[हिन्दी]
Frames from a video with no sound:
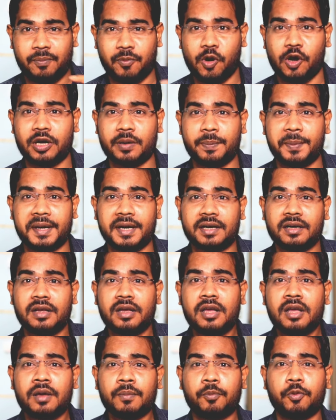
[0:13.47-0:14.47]
अपॉइंटमेंट
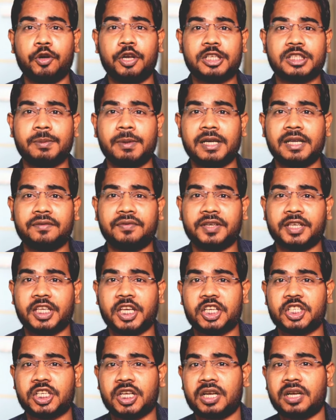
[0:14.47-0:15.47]
पुलिस
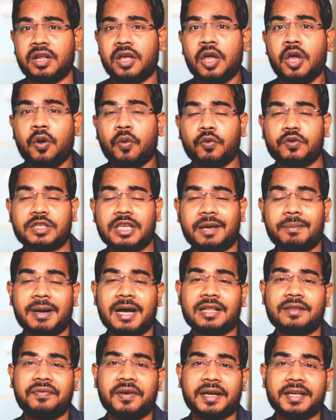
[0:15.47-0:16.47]
वेरिफिकेशन उसके
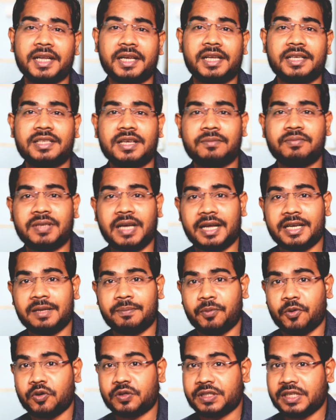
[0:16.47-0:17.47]
बाद फाइनली जब सारी
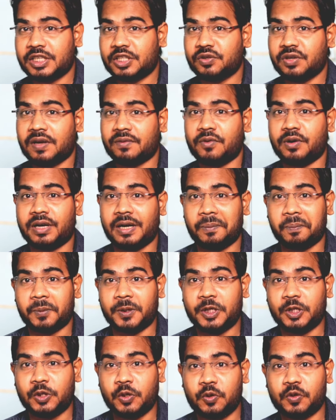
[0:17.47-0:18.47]
प्रोसेस जो है वो
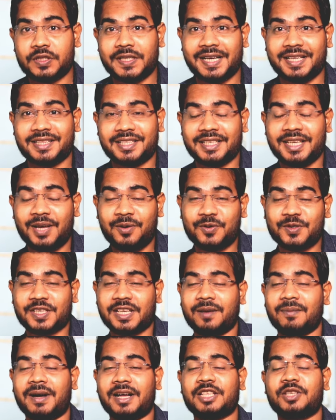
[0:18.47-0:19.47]
कंप्लीट हो जाती है
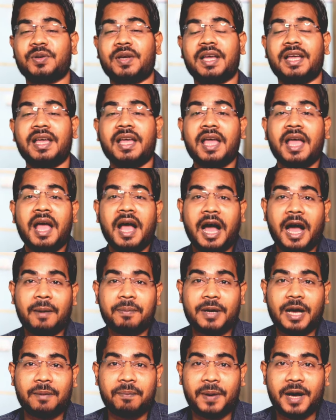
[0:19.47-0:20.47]
उसके बाद जो है
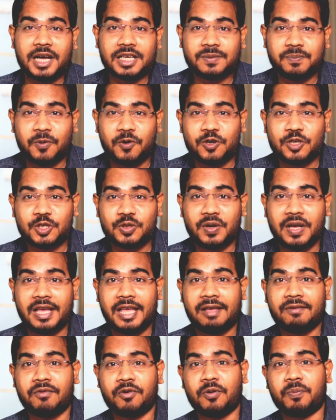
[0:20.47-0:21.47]
आपका पासपोर्ट जो
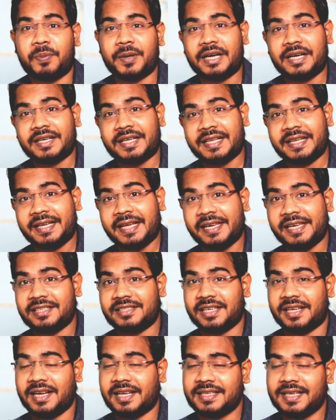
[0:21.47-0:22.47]
है वो प्रिंटिंग के लिए
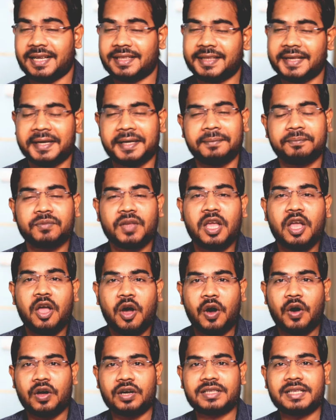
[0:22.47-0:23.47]
चला जाता है
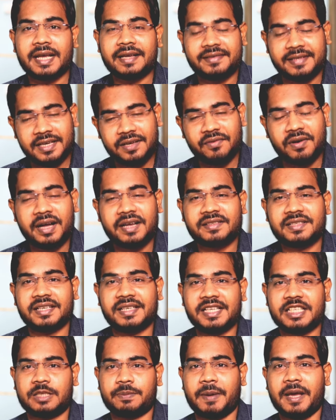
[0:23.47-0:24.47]
और जैसे ही वहाँ से
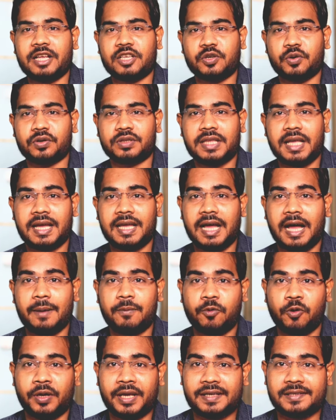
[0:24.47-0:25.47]
डिस्पैच होता है
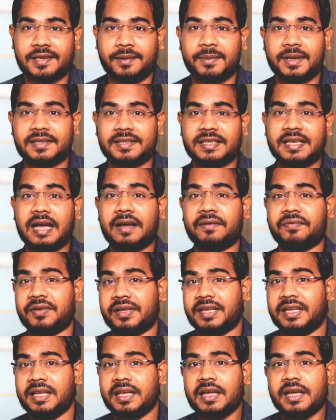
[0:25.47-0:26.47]
आपको एस या
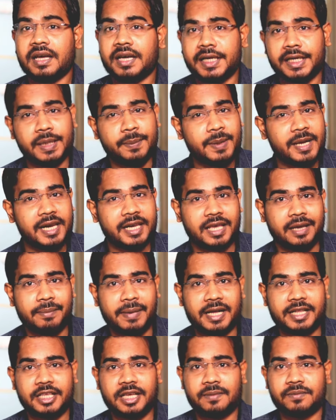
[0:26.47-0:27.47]
फिर ईमेल के
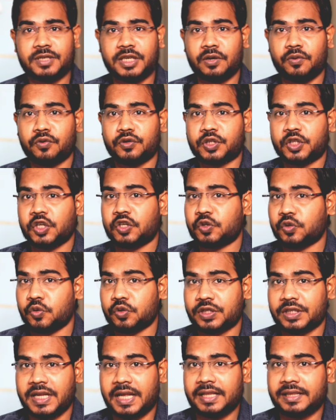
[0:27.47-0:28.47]
माध्यम से उसकी
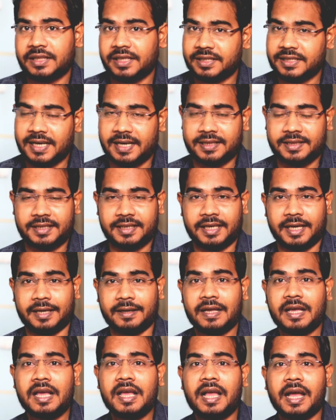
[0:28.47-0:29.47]
सूचना दी जाती
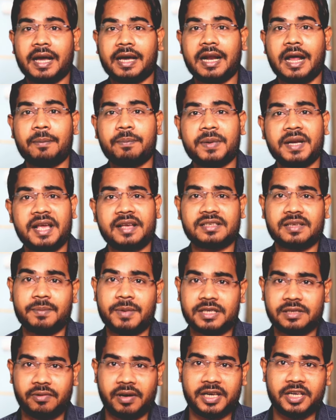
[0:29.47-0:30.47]
है अगर आपने
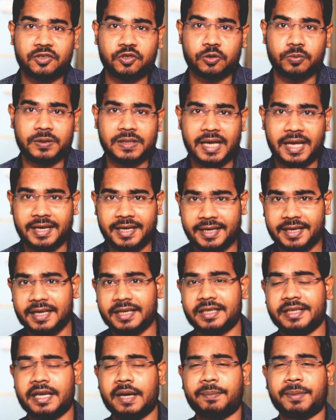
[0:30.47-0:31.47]
एस वाली सुविधा ले
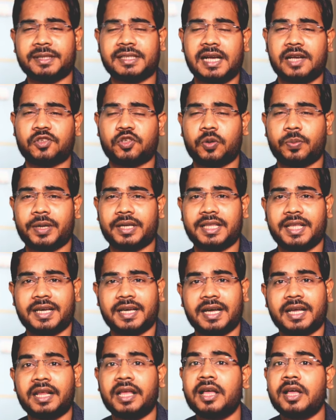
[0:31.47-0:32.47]
रखी है पचास रुपये
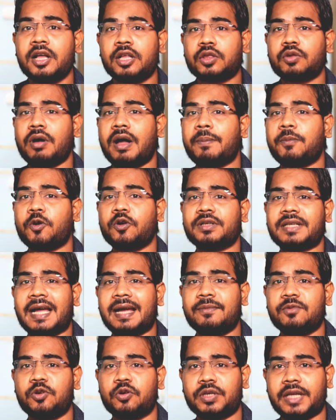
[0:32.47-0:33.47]
देकर तो आपको
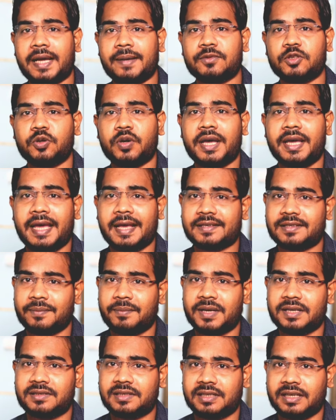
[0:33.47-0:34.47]
टाइम टू टाइम जो है
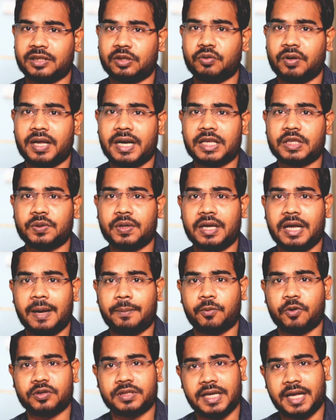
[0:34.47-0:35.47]
एस के द्वारा जो है
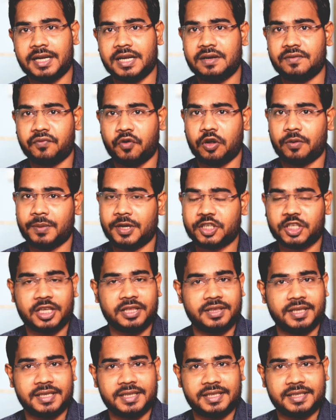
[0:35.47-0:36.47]
आपको सारी
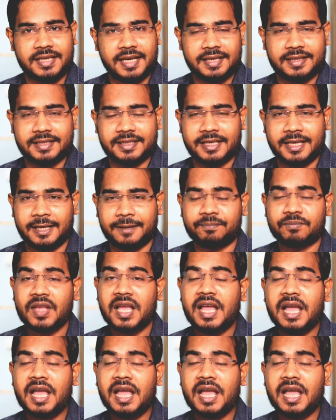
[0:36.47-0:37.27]
इन्फॉर्मेशन दे दी जाती है